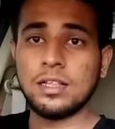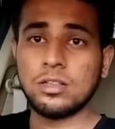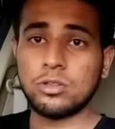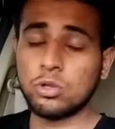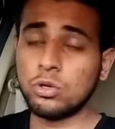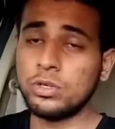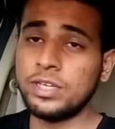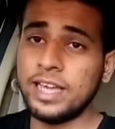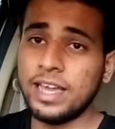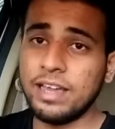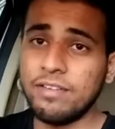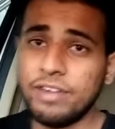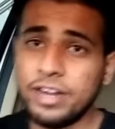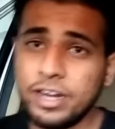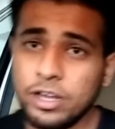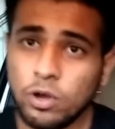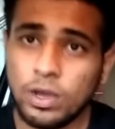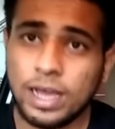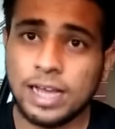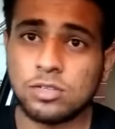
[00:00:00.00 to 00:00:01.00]
तो ये
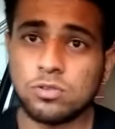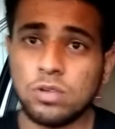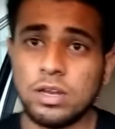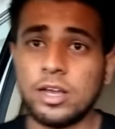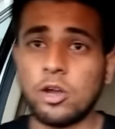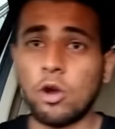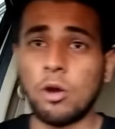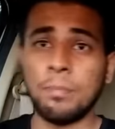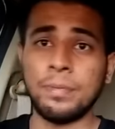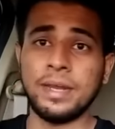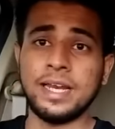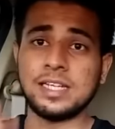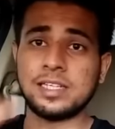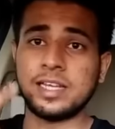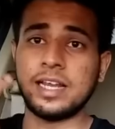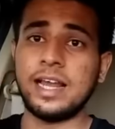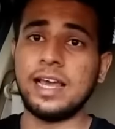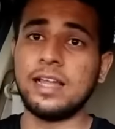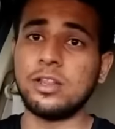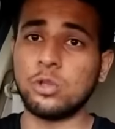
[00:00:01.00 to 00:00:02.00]
वीडियो एक्चुअली
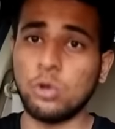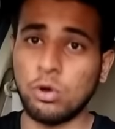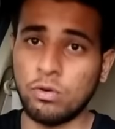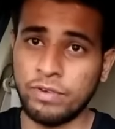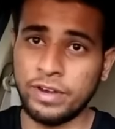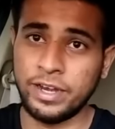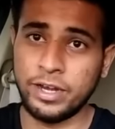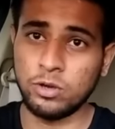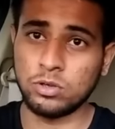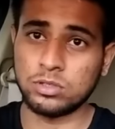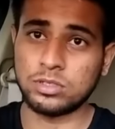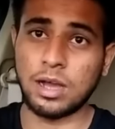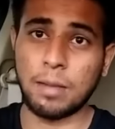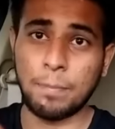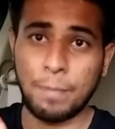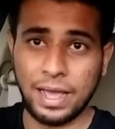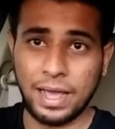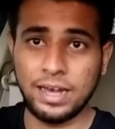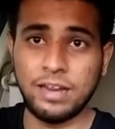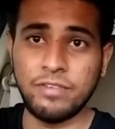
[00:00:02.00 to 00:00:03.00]
कॉम्बिनेशन है दो वीडियोस का
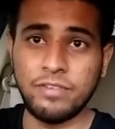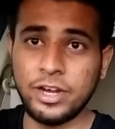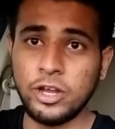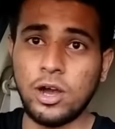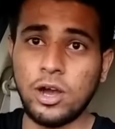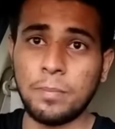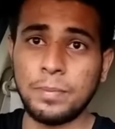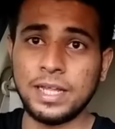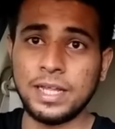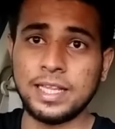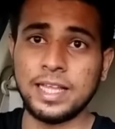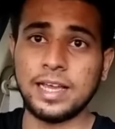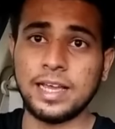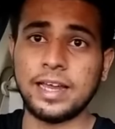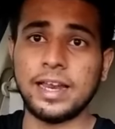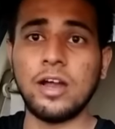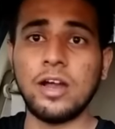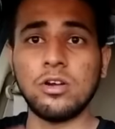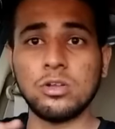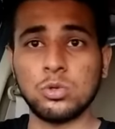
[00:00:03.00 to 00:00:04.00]
पहली वीडियो आप ये देख
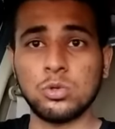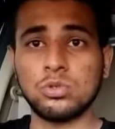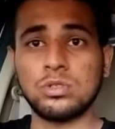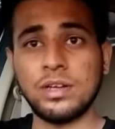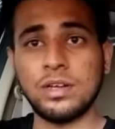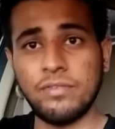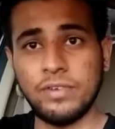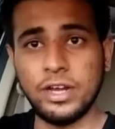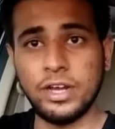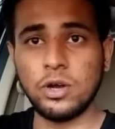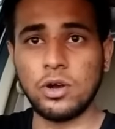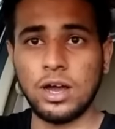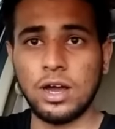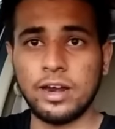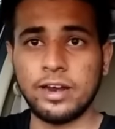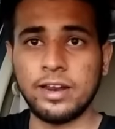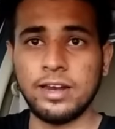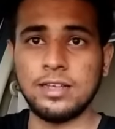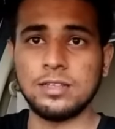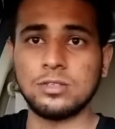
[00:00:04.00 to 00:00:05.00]
रहे हैं और दूसरी वीडियो कल
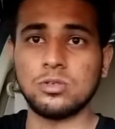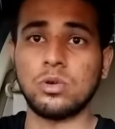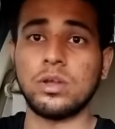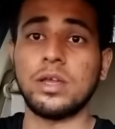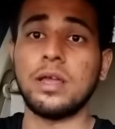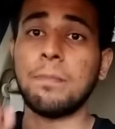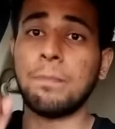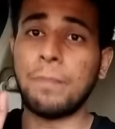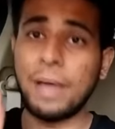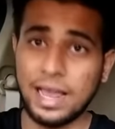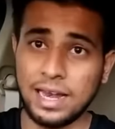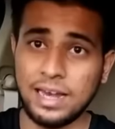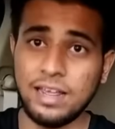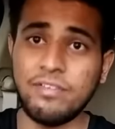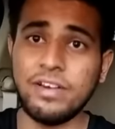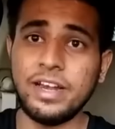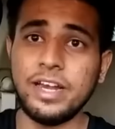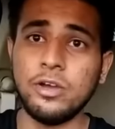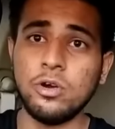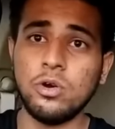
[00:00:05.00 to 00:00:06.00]
रिलीज होगी पहली
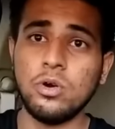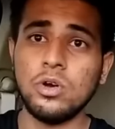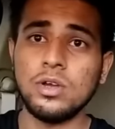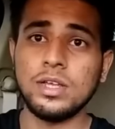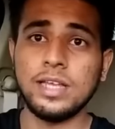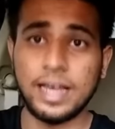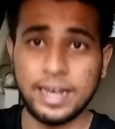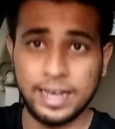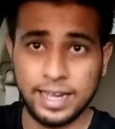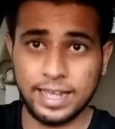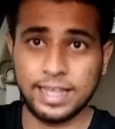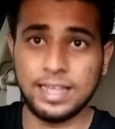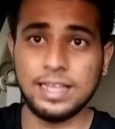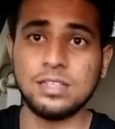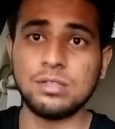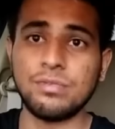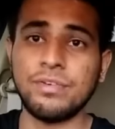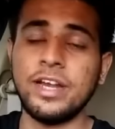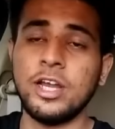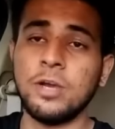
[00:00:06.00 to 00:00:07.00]
वीडियो यानी कि
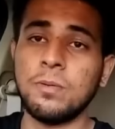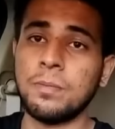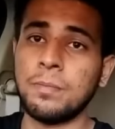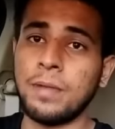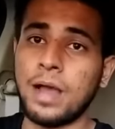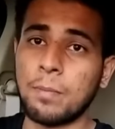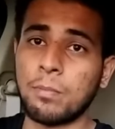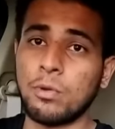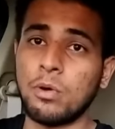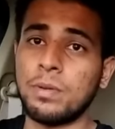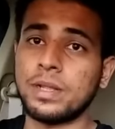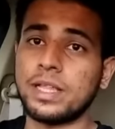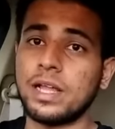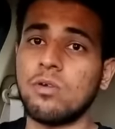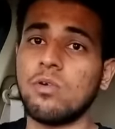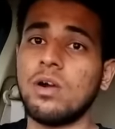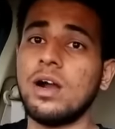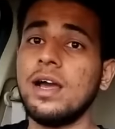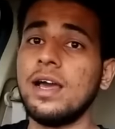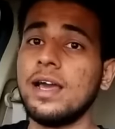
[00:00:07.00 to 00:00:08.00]
इस वीडियो में मैं आपको
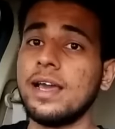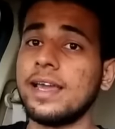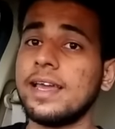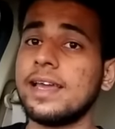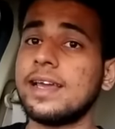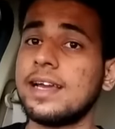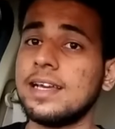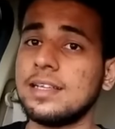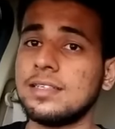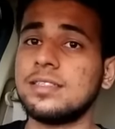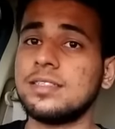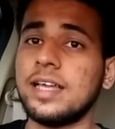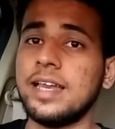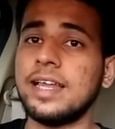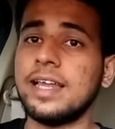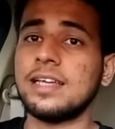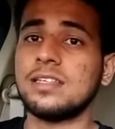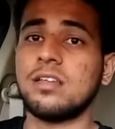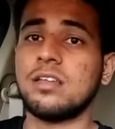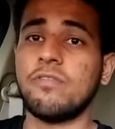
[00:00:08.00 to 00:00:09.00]
बताऊंगा कि किस
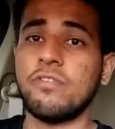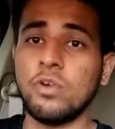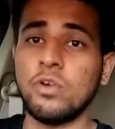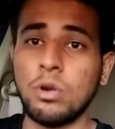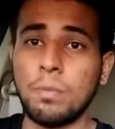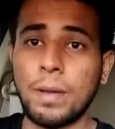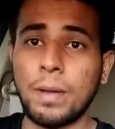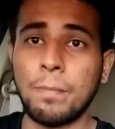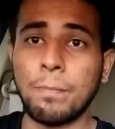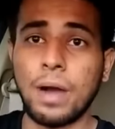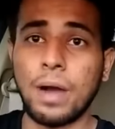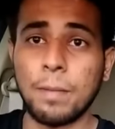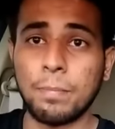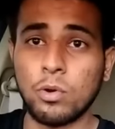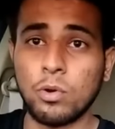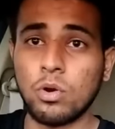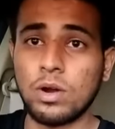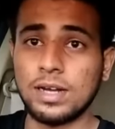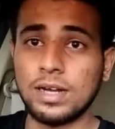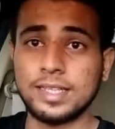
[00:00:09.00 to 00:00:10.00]
तरीके से फ्यूल पंप
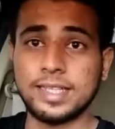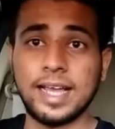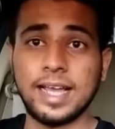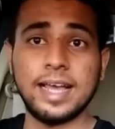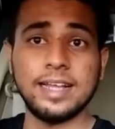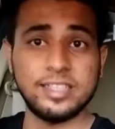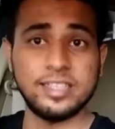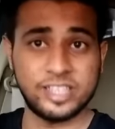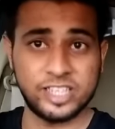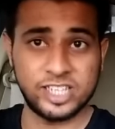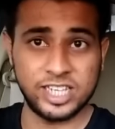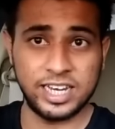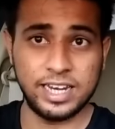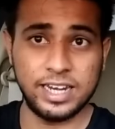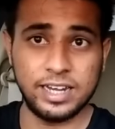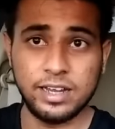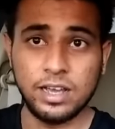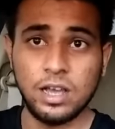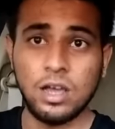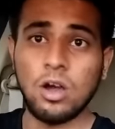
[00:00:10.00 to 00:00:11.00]
आपको करते हैं
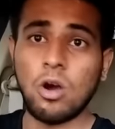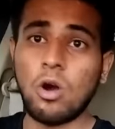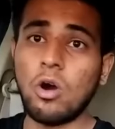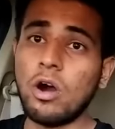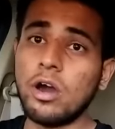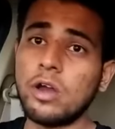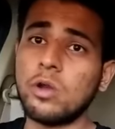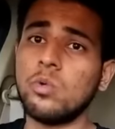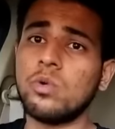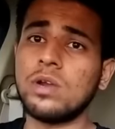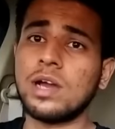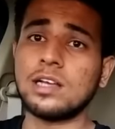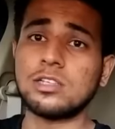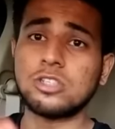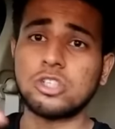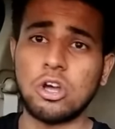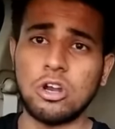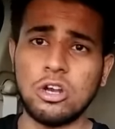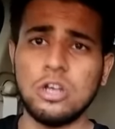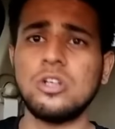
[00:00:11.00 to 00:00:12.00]
चीट और उनका
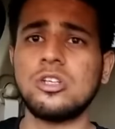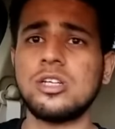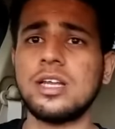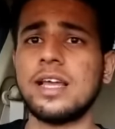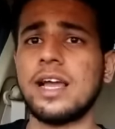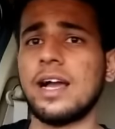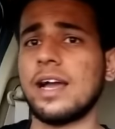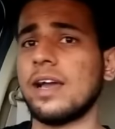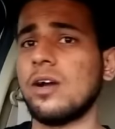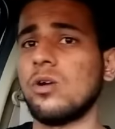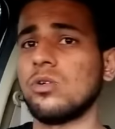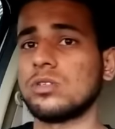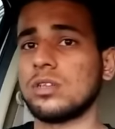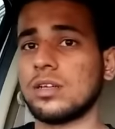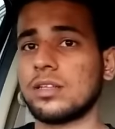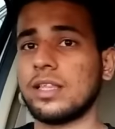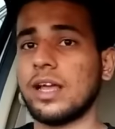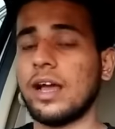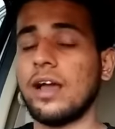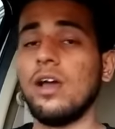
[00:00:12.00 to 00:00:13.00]
सॉल्यूशन क्या क्या हो
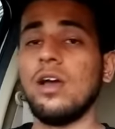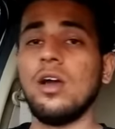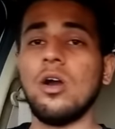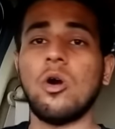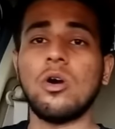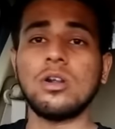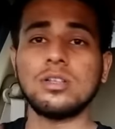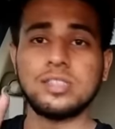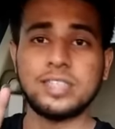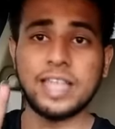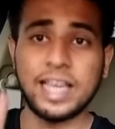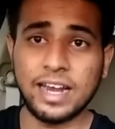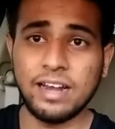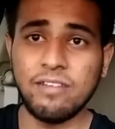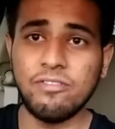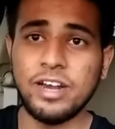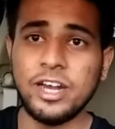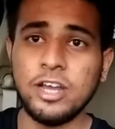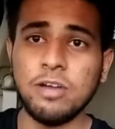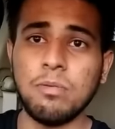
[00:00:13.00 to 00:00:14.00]
सकता है और
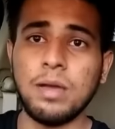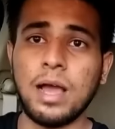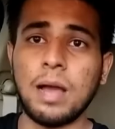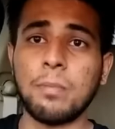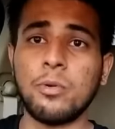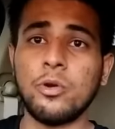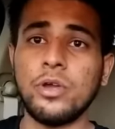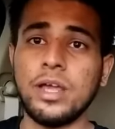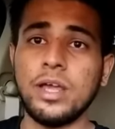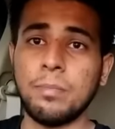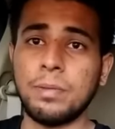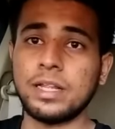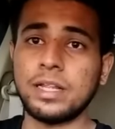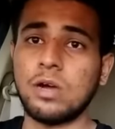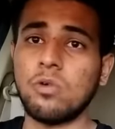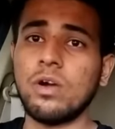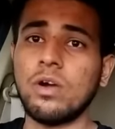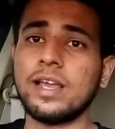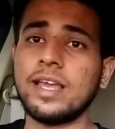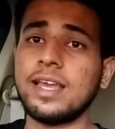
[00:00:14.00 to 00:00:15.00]
सेकेंड वीडियो में आपको ये
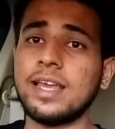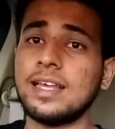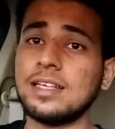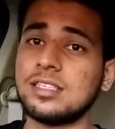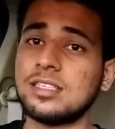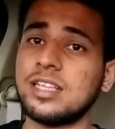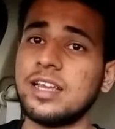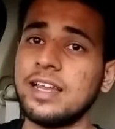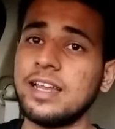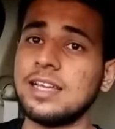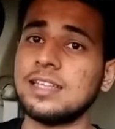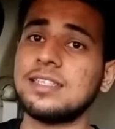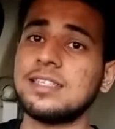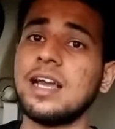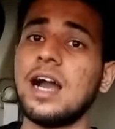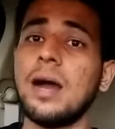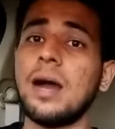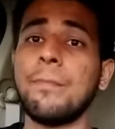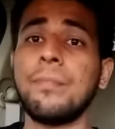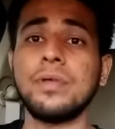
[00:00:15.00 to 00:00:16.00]
बताऊंगा कि किस तरीके से
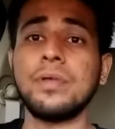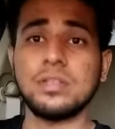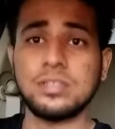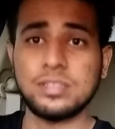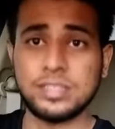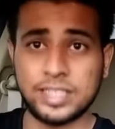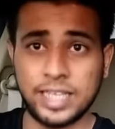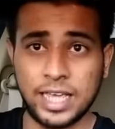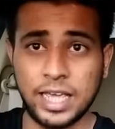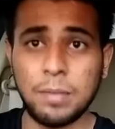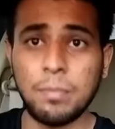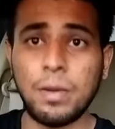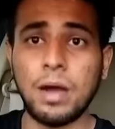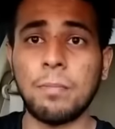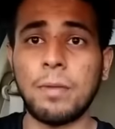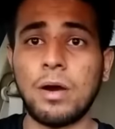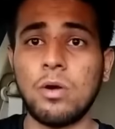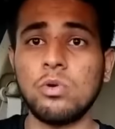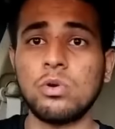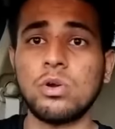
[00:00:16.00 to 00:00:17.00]
आप सेम
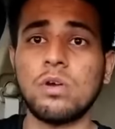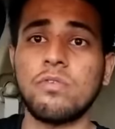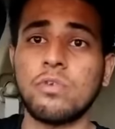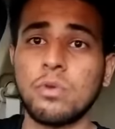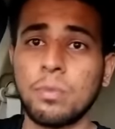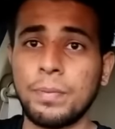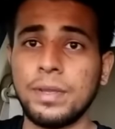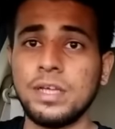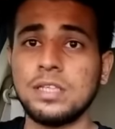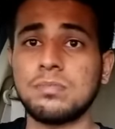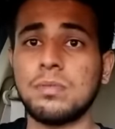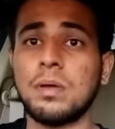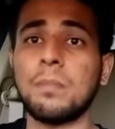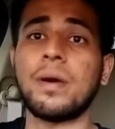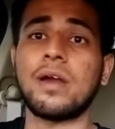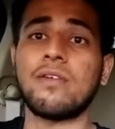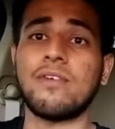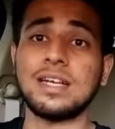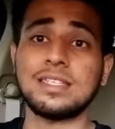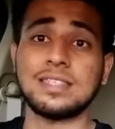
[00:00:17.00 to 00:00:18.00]
अमाउंट ऑफ रुपीज में
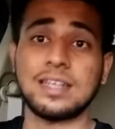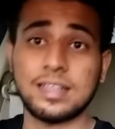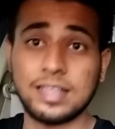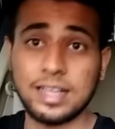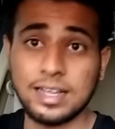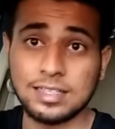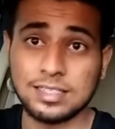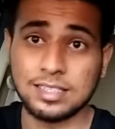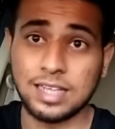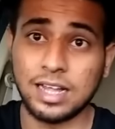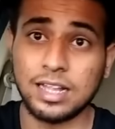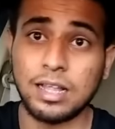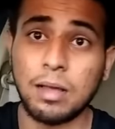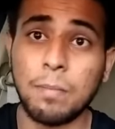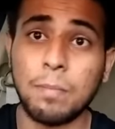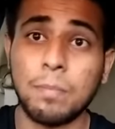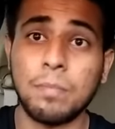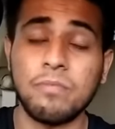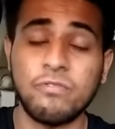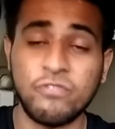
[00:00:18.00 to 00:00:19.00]
भरवा सकते हैं ज्यादा
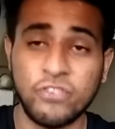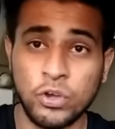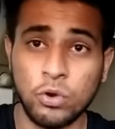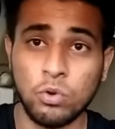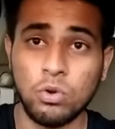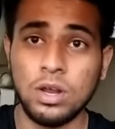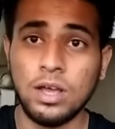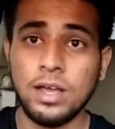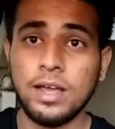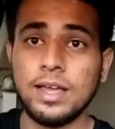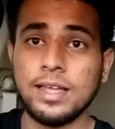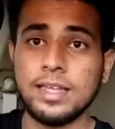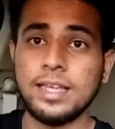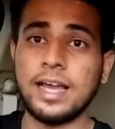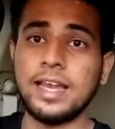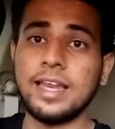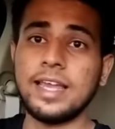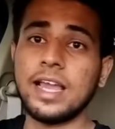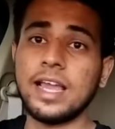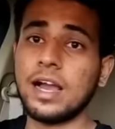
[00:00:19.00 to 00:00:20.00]
फ्यूल
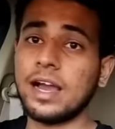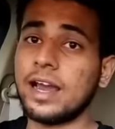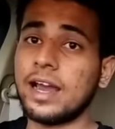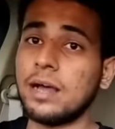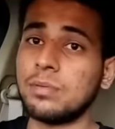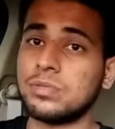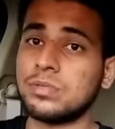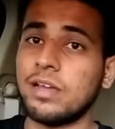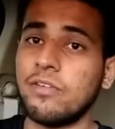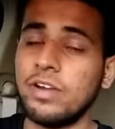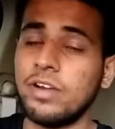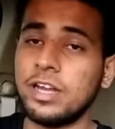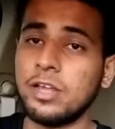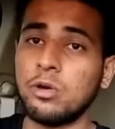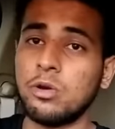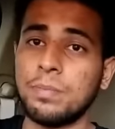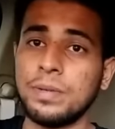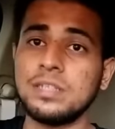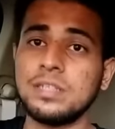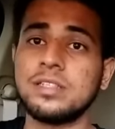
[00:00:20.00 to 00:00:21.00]
यानी कि अगर आप सेवेंटी
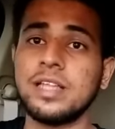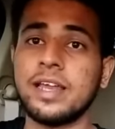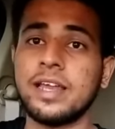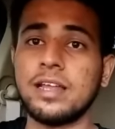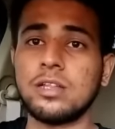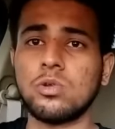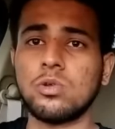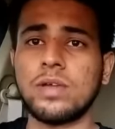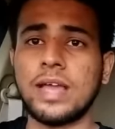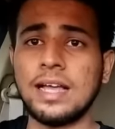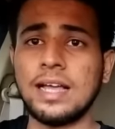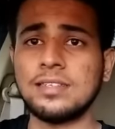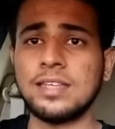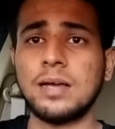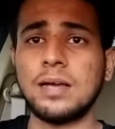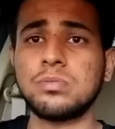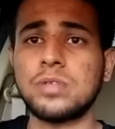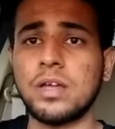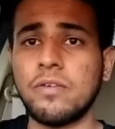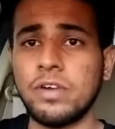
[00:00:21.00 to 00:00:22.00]
रुपीज दे रहे हैं तो कैसे
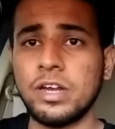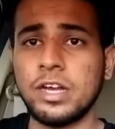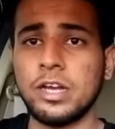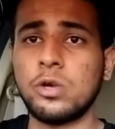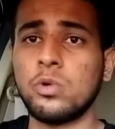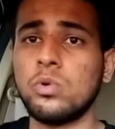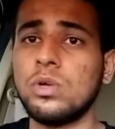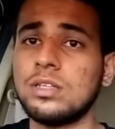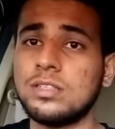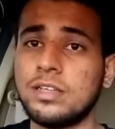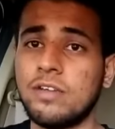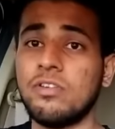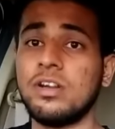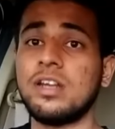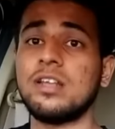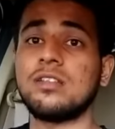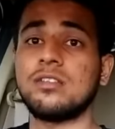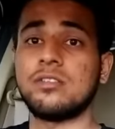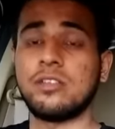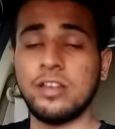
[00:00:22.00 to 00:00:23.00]
आप सेवेंटी टू या
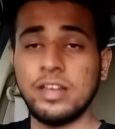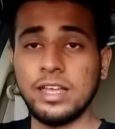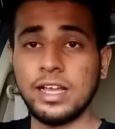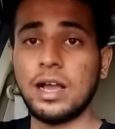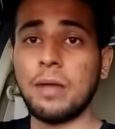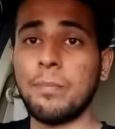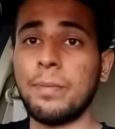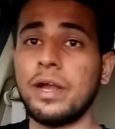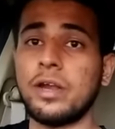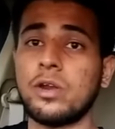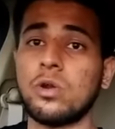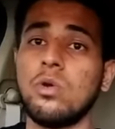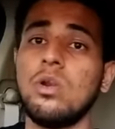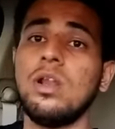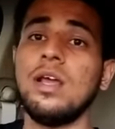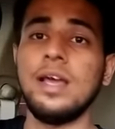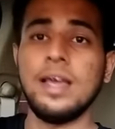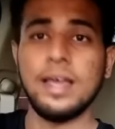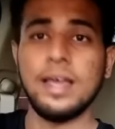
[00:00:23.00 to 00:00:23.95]
सेवेंटी थ्री का पेट्रोल